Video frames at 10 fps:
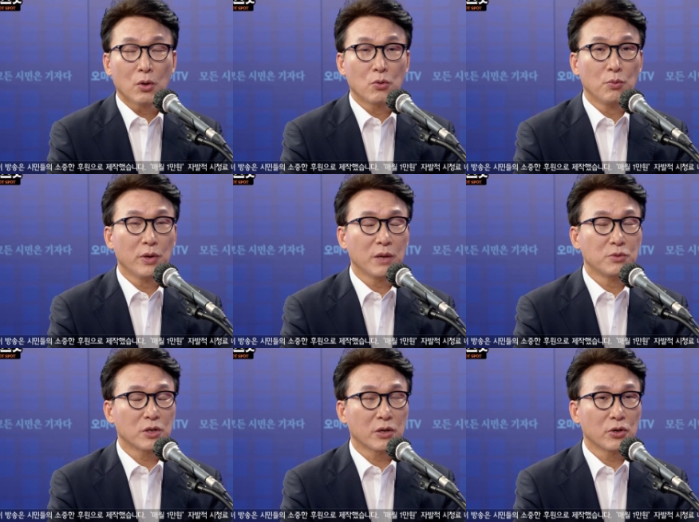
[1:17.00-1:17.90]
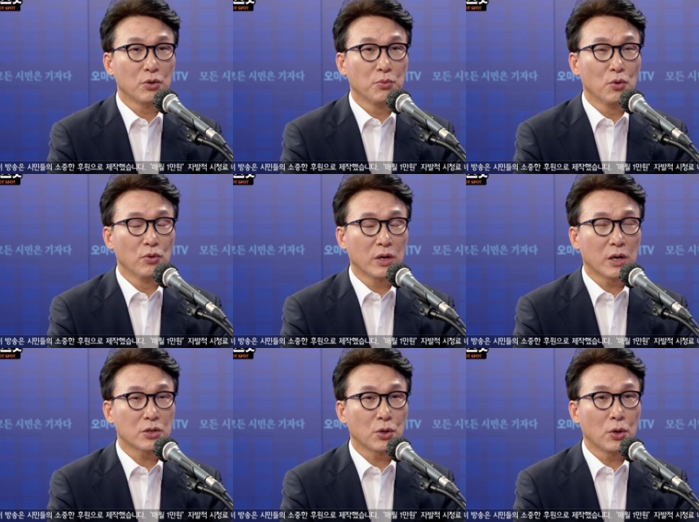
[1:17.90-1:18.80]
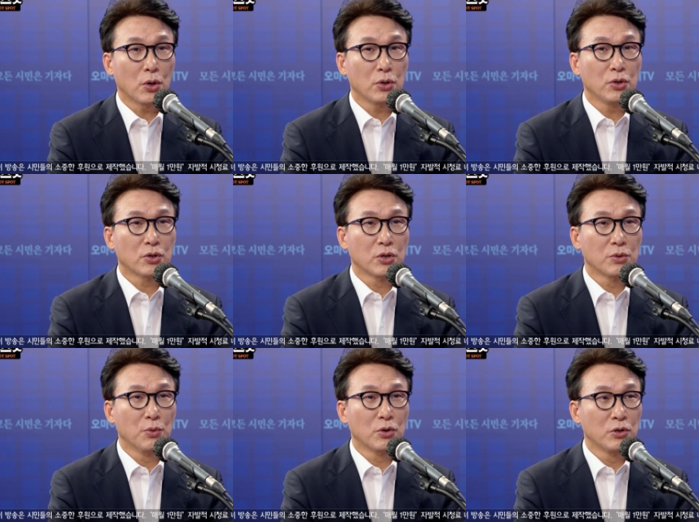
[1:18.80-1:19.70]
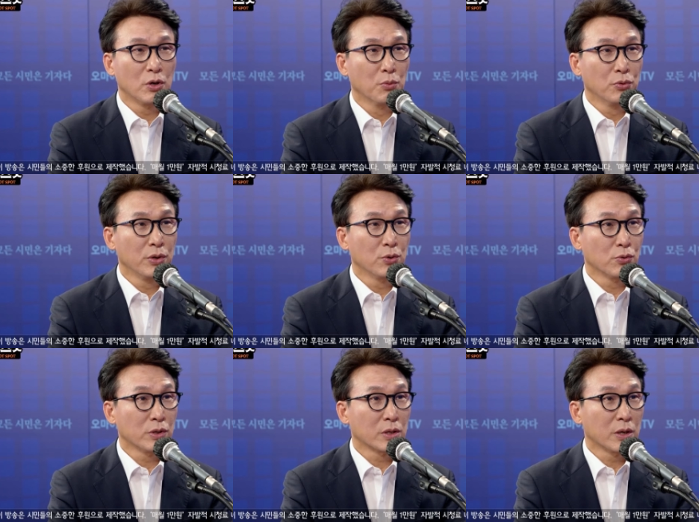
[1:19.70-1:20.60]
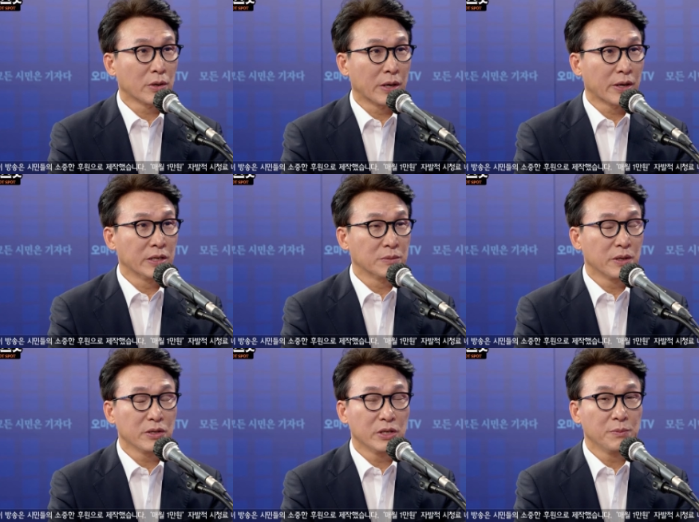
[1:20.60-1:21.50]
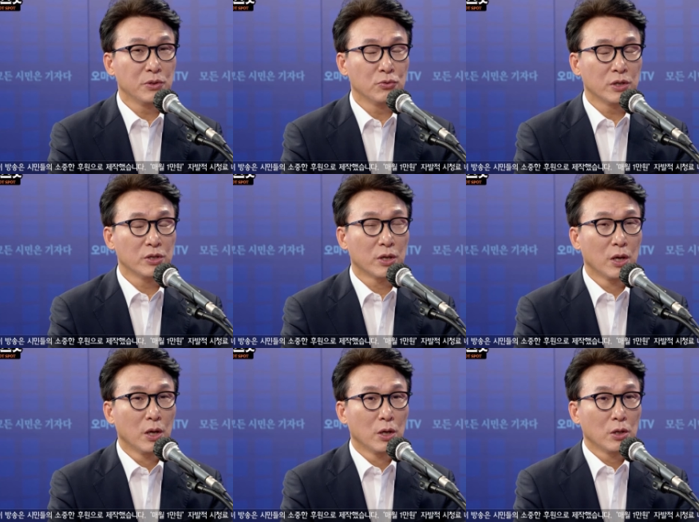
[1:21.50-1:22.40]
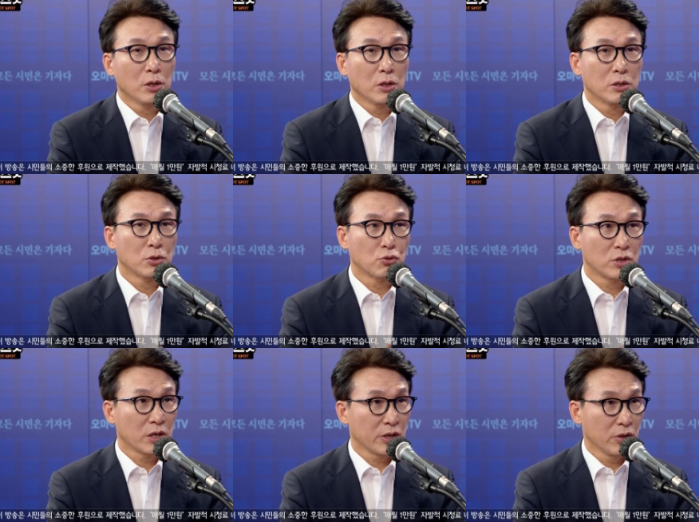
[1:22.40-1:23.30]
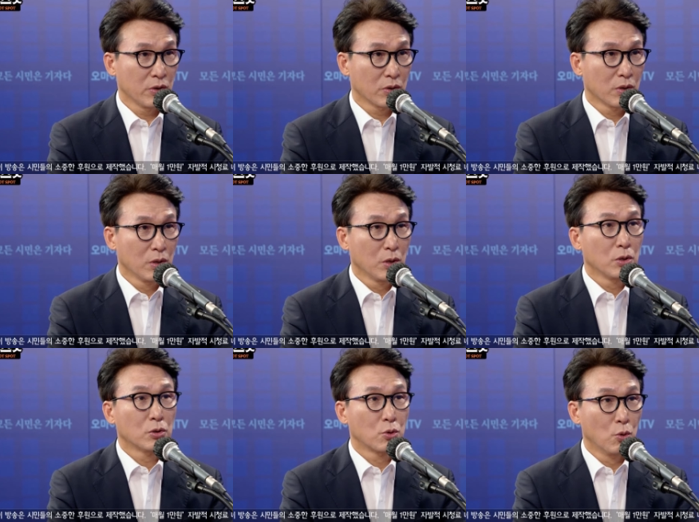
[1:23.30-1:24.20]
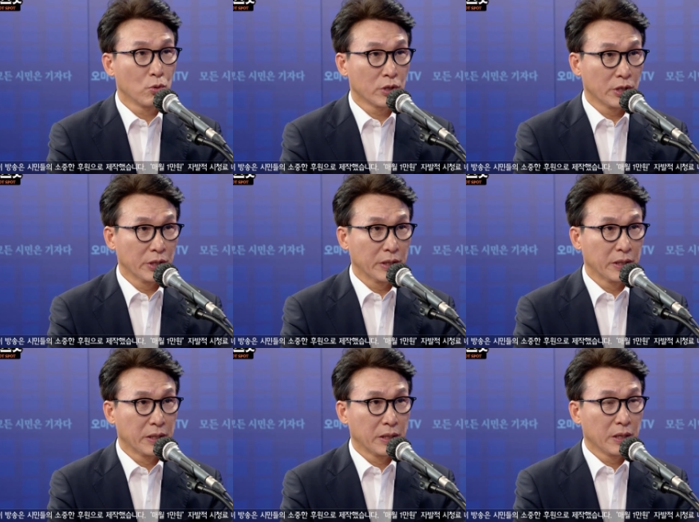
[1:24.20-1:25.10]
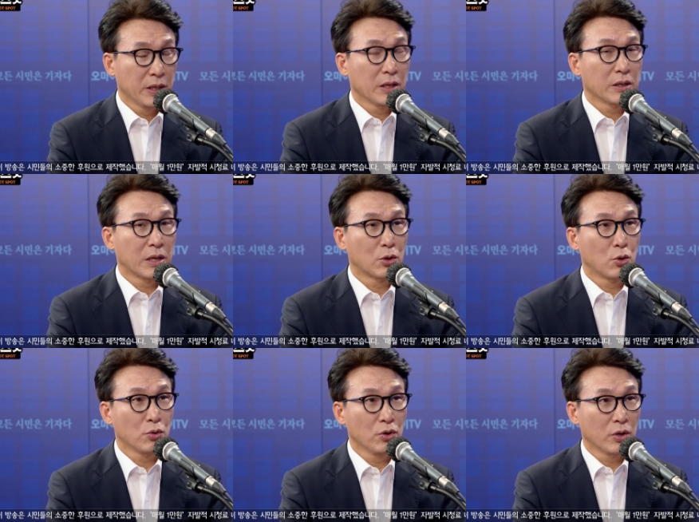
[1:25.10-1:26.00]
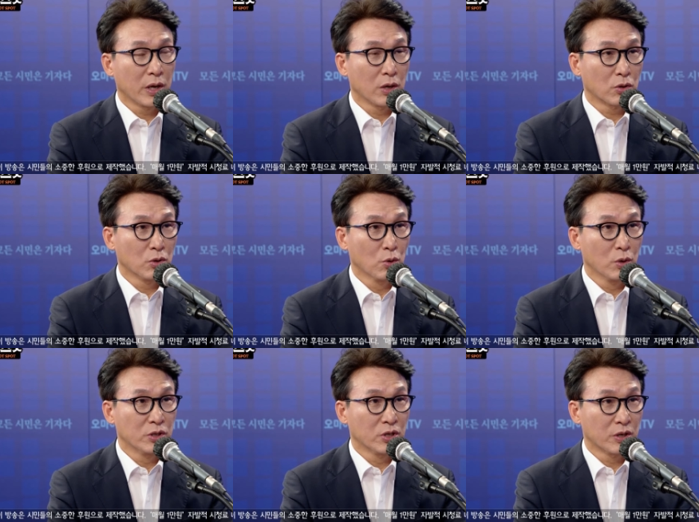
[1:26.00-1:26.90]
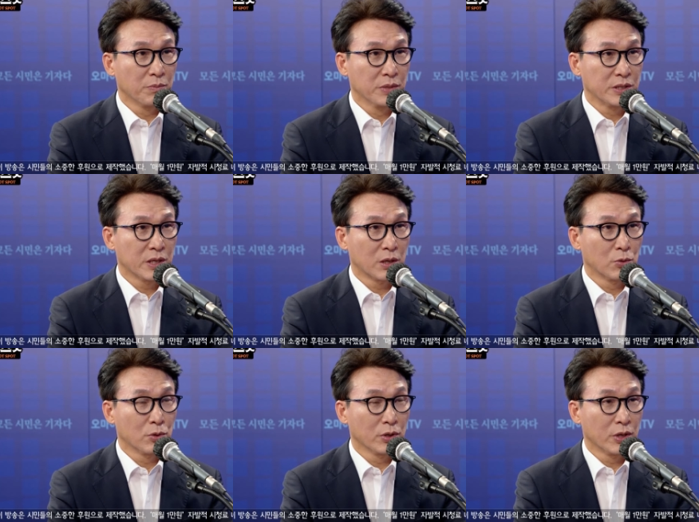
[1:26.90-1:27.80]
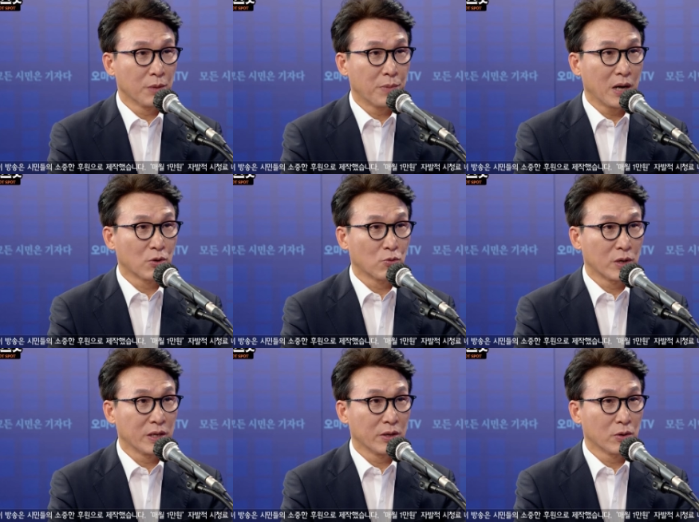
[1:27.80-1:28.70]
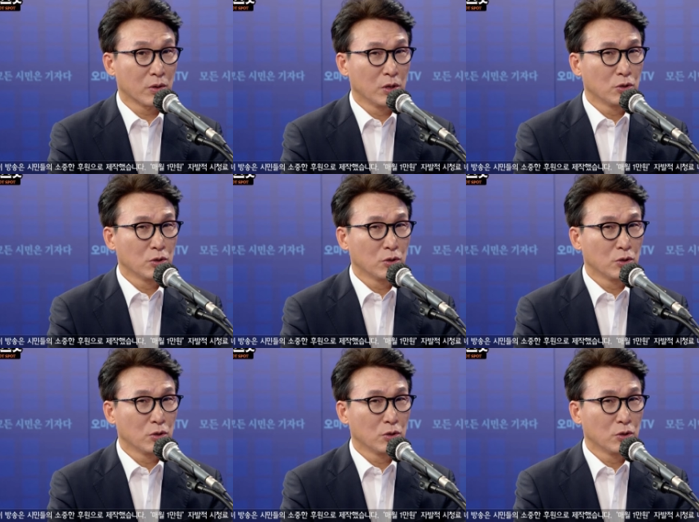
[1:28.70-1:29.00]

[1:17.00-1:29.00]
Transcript: 국민의힘 측에서는 뭐 우리가 전혀 뭐 근거를 못 내놓고 있다 얘기하지만 이미 우리는 그 주체 세력 네. 동기, 음. 대통령의 어떤 논리적인 밑자락으로서의 반국가 세력